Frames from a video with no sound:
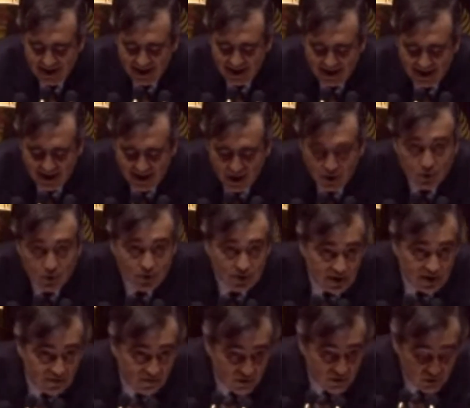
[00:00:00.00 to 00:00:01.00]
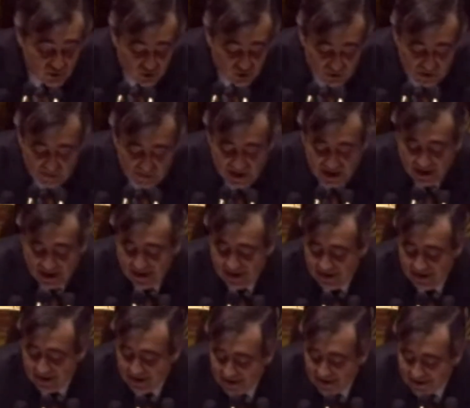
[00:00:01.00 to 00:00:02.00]
rien contre les feuilletons
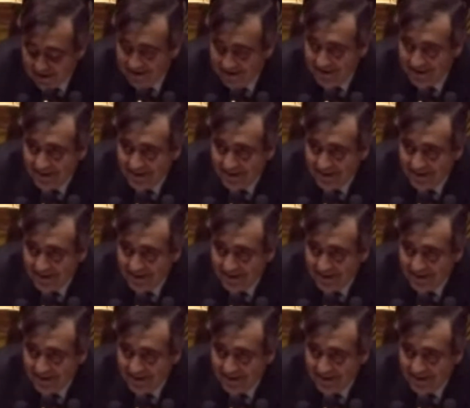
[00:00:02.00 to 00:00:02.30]
américains,